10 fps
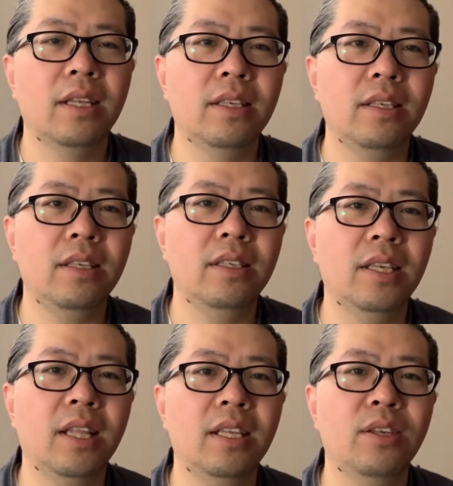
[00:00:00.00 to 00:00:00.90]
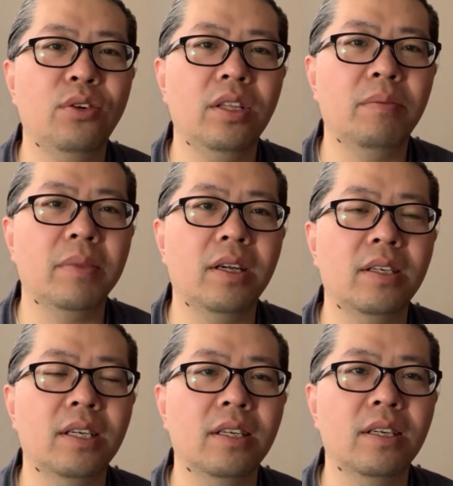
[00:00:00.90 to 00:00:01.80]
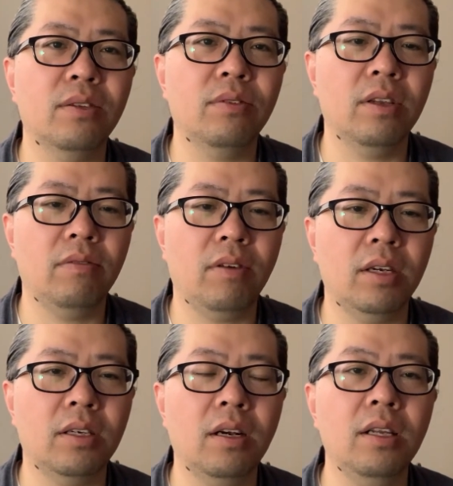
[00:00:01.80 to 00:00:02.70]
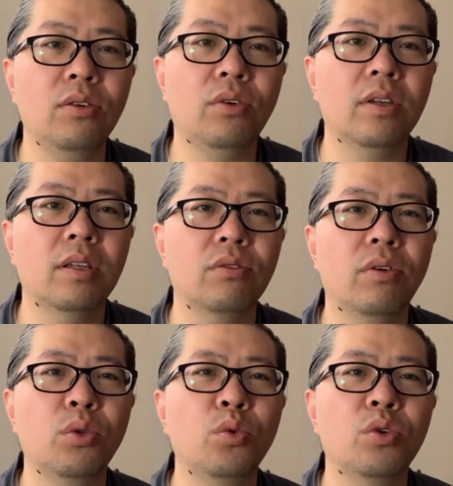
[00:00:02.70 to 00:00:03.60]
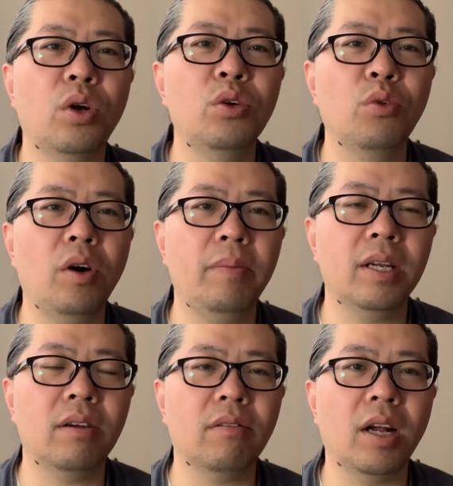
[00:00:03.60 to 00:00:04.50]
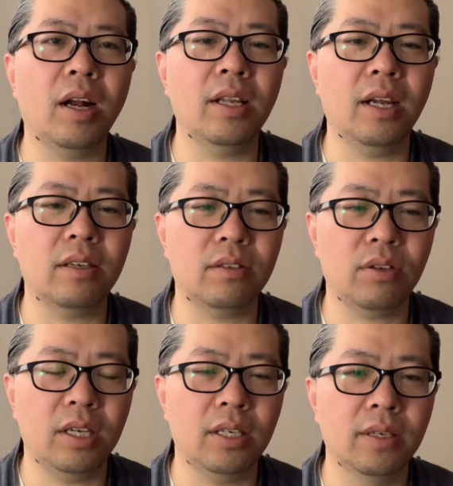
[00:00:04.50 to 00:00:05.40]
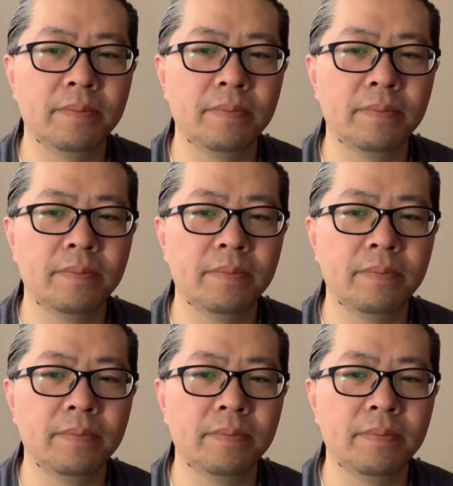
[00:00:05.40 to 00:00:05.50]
你你现在你说怎么弄？这个这个东西，反正成了一种所谓都市传说吧，这种玩意儿也是算是，